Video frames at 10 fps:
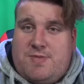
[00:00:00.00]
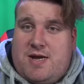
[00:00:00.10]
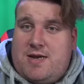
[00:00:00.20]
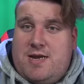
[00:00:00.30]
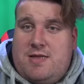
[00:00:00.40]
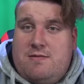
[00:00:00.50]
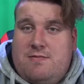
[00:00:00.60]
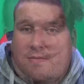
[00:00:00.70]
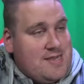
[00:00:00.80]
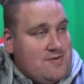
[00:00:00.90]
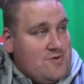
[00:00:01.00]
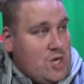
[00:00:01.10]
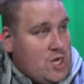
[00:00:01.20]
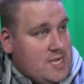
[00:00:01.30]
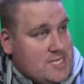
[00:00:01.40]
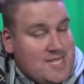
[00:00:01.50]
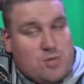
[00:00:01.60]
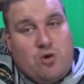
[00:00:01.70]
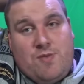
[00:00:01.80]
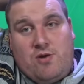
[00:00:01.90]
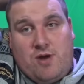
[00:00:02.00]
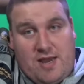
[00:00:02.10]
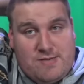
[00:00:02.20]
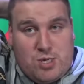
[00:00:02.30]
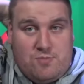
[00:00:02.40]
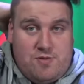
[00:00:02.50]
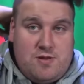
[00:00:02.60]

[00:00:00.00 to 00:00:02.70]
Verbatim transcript: Tag nicht? Alter, ohne Scheiß. Dazu kommt dann noch ein Livestream.